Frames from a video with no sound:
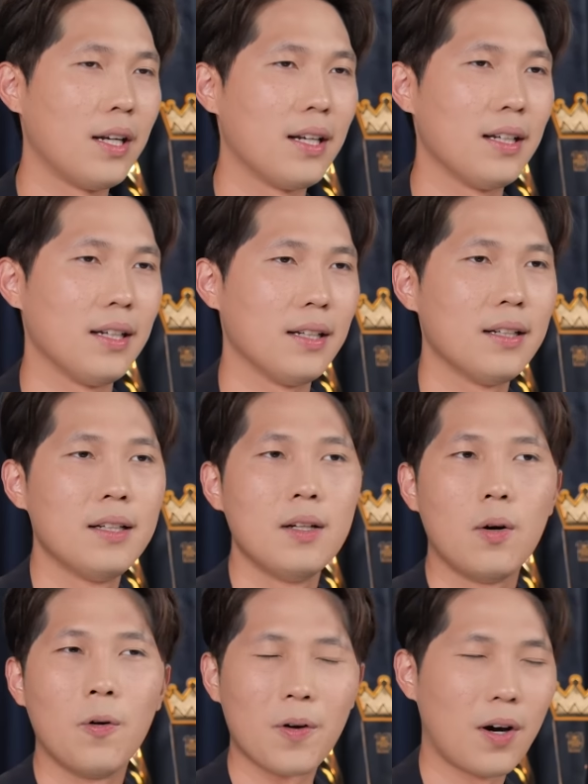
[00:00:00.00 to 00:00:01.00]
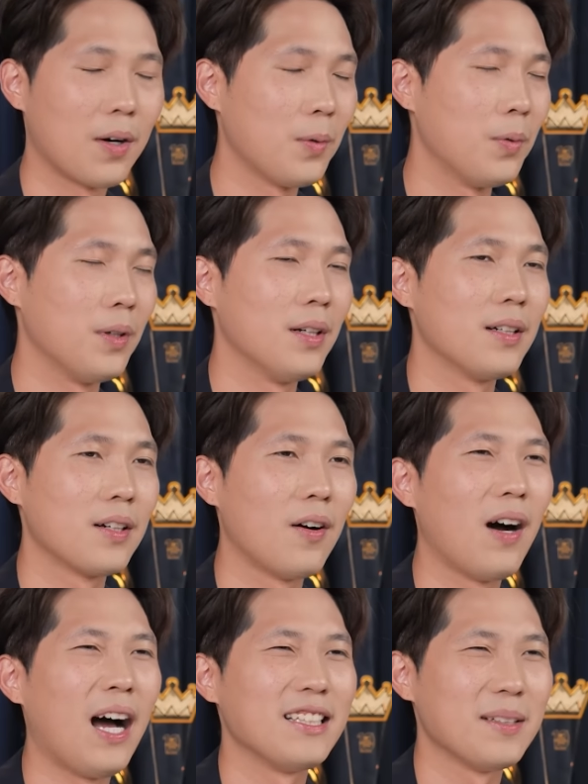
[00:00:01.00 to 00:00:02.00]
กรอื่นองค์กรคุณ
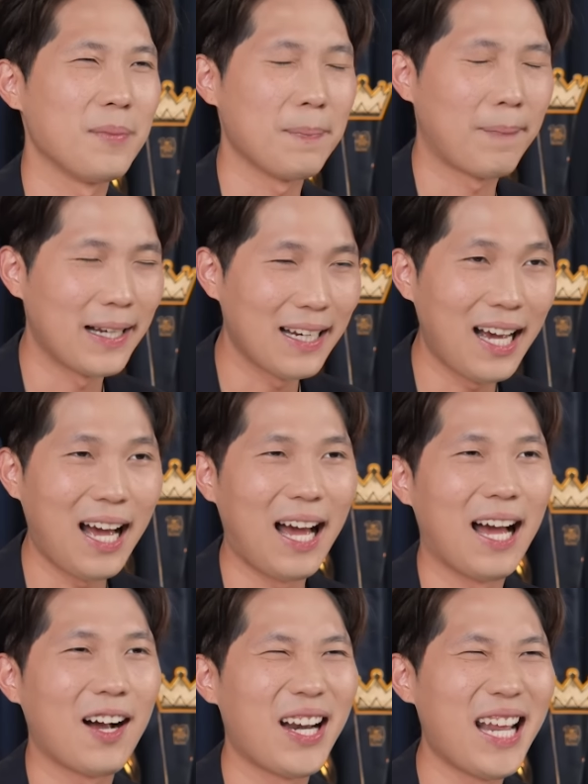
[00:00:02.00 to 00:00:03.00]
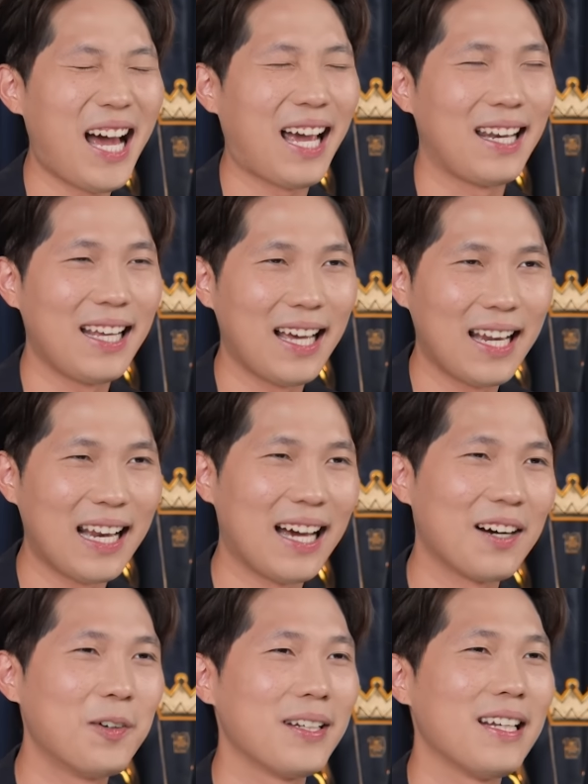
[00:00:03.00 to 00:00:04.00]
ก็อาจจะมีปัญหาก็ได้ในอ
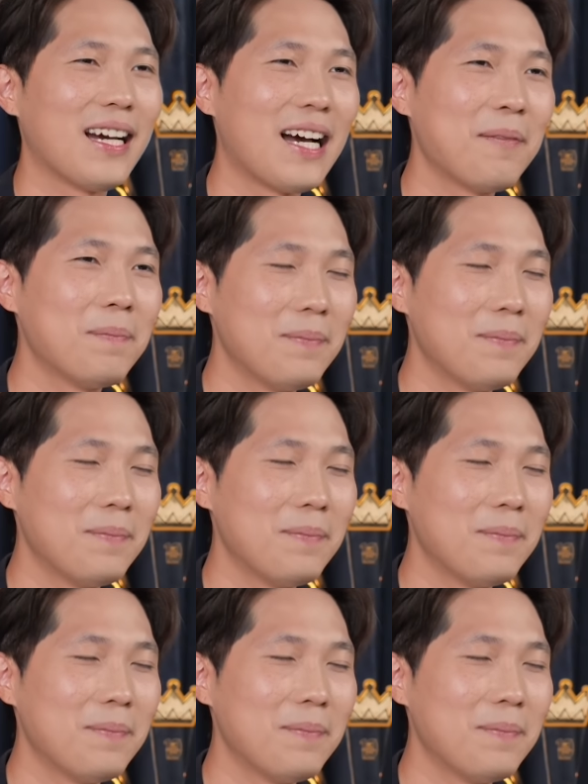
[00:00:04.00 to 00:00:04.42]
นาคตนะครับ